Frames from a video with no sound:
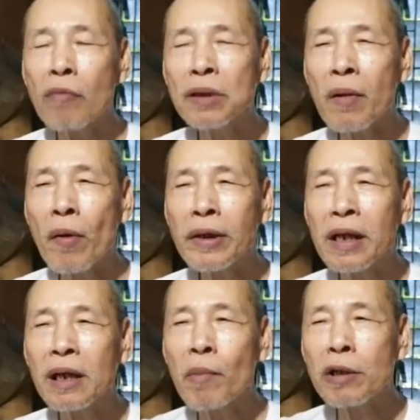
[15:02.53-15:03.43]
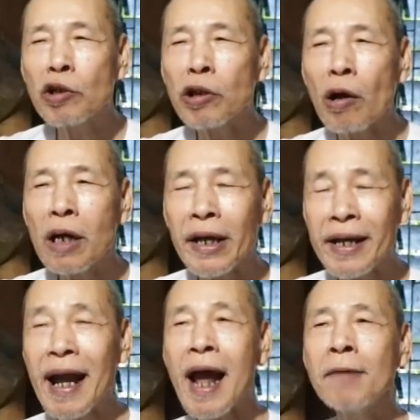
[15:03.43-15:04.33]
không sám hối cho nên bao nhiêu tội là
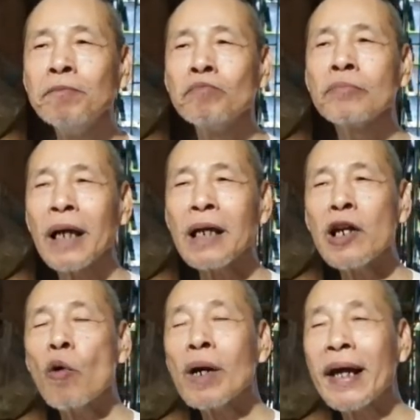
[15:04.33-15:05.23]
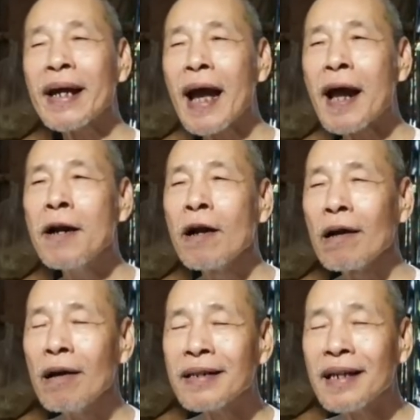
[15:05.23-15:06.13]
hiện ra cả địa ngục là hiện ra
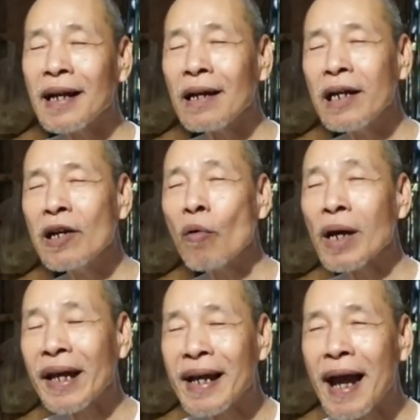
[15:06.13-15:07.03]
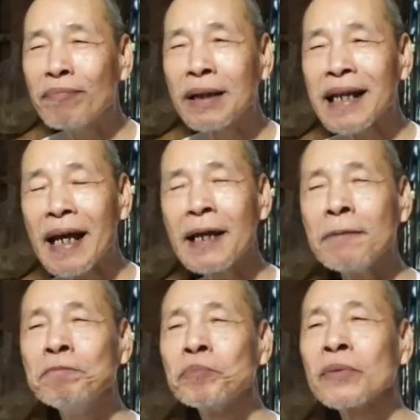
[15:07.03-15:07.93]
lửa chỉ là lửa địa ngục là hiện ra phật cháy
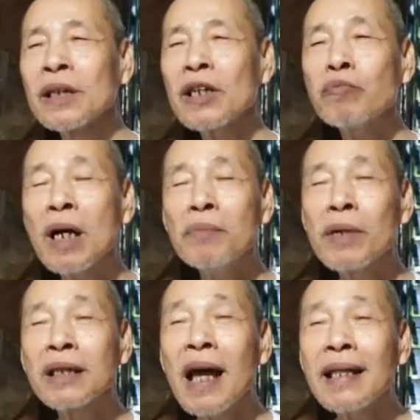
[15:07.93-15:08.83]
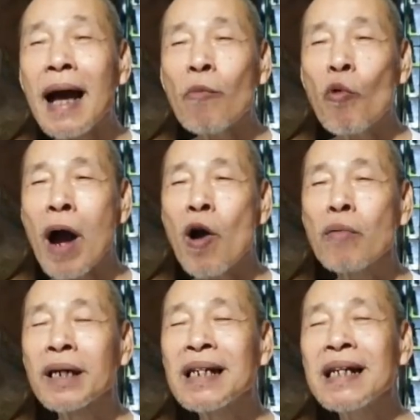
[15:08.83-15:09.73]
trong cơn mà thê thảm quảng
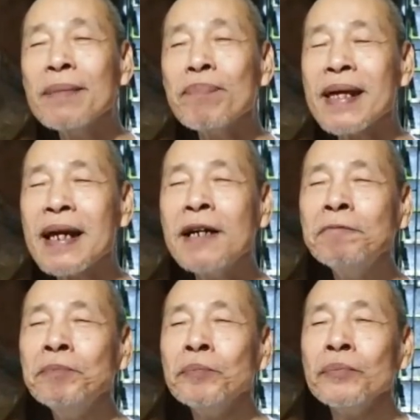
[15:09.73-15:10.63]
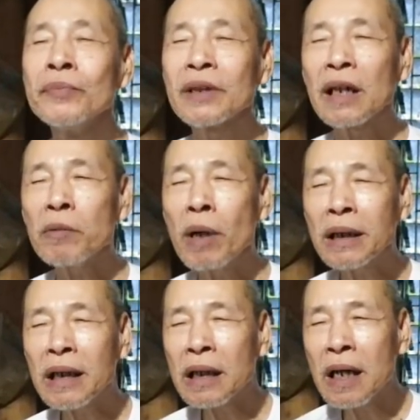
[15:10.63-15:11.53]
hồn kinh khiếp vậy đó thì hiệu
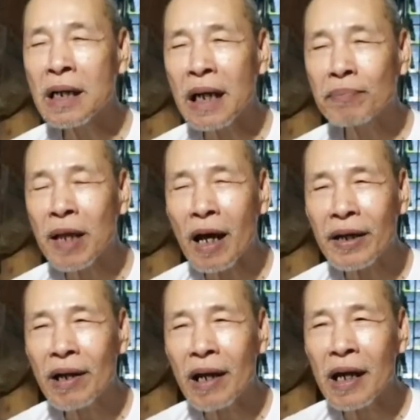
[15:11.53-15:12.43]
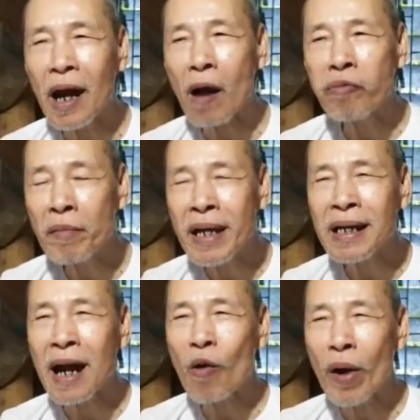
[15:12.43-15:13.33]
bậc trí đến kịp thời nói rằng ông mới
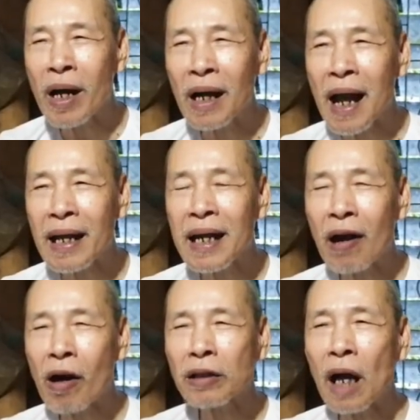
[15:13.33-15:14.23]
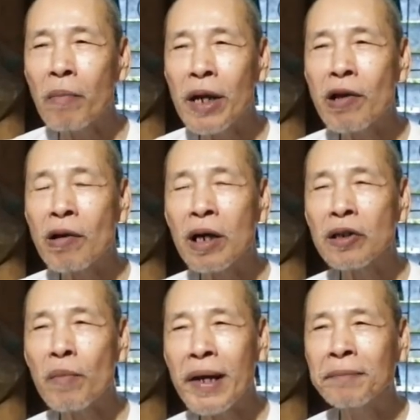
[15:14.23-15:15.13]
biết rằng nguyện lực ai di đà có từ bi vô
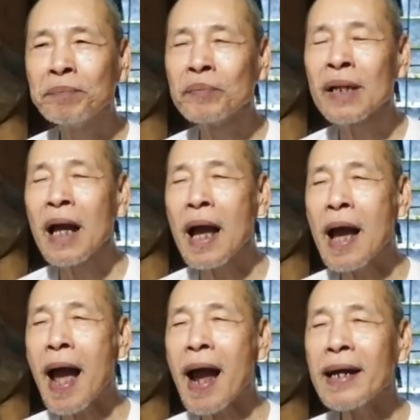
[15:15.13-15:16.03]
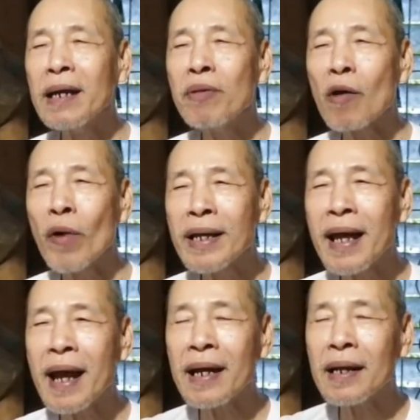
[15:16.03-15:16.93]
lượng vô biên à, ai niệm phật nguyện
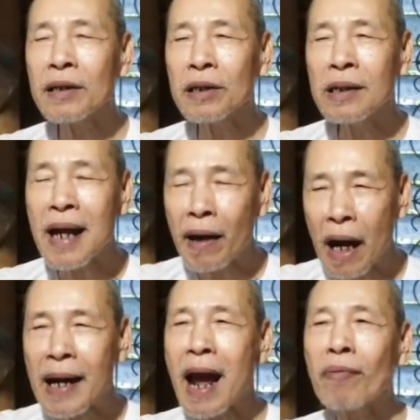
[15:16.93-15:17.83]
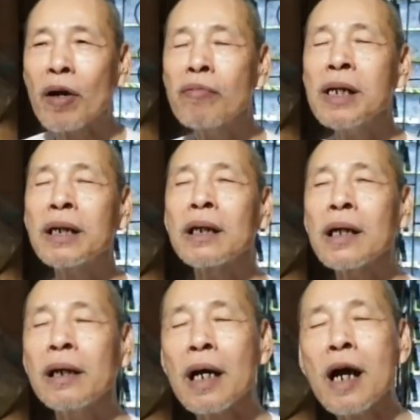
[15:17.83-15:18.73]
về rồi sửa nào cỡ nào cũng cứ được
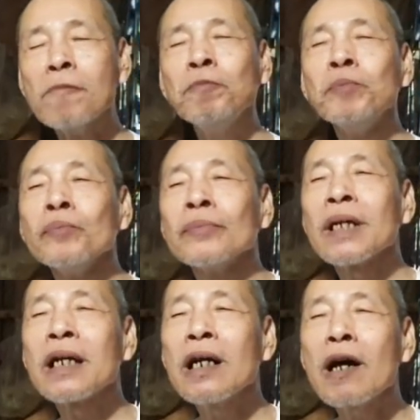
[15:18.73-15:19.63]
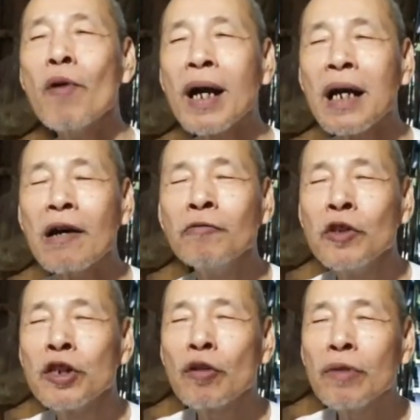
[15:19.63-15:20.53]
hết thì người đó bắt đầu
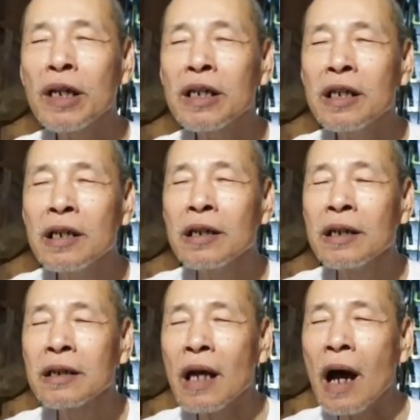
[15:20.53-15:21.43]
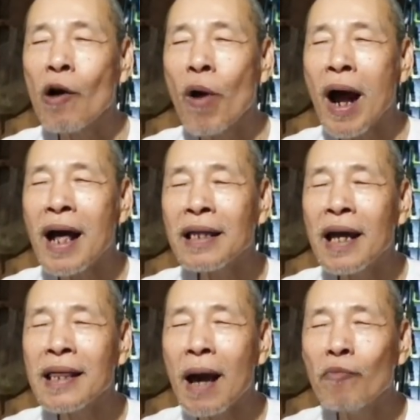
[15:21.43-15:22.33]
trong khi sợ quá
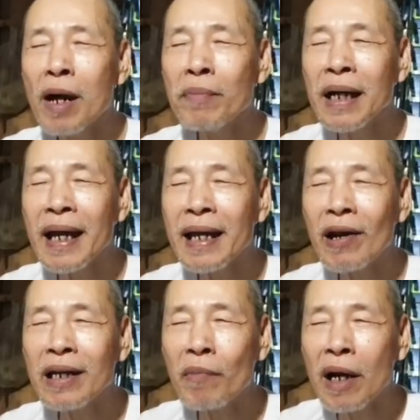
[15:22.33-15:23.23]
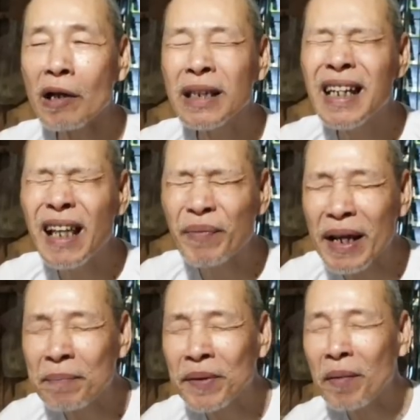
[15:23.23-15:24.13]
thê thảm quá mà nghe nói với bắt đầu chí tâm
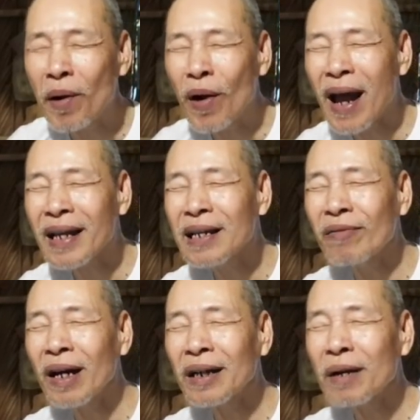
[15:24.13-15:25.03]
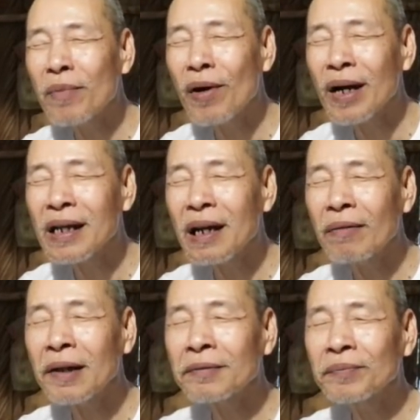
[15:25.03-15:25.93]
niệm nam mô a di đà phật nam mô a di
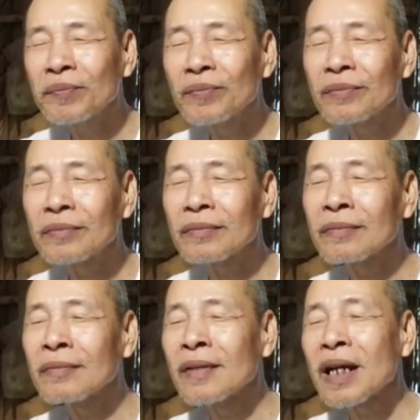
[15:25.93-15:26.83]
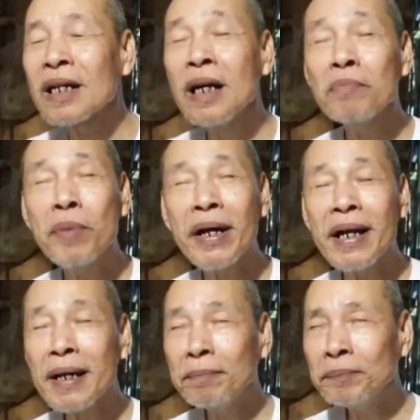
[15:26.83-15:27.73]
đà phật được 10
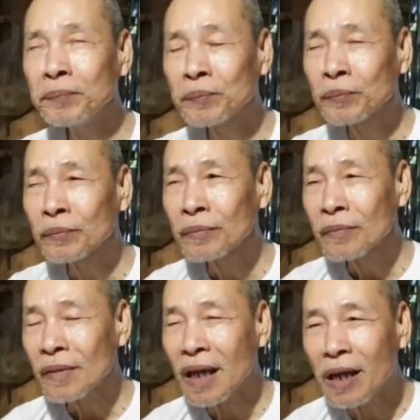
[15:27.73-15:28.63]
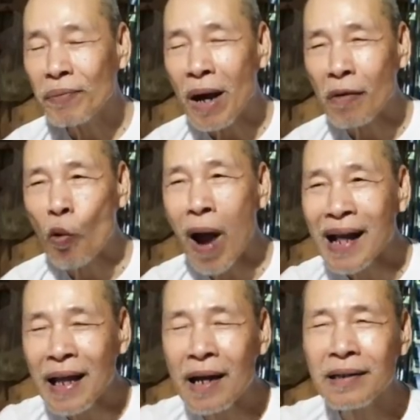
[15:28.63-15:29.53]
niệm thì phật
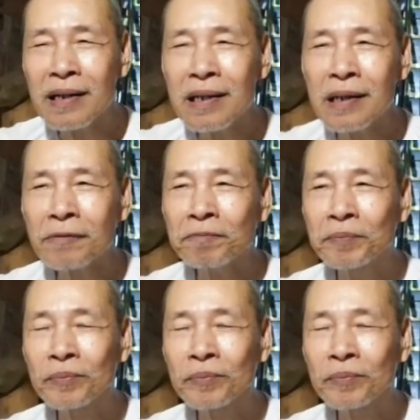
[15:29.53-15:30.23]
quá thân đến nước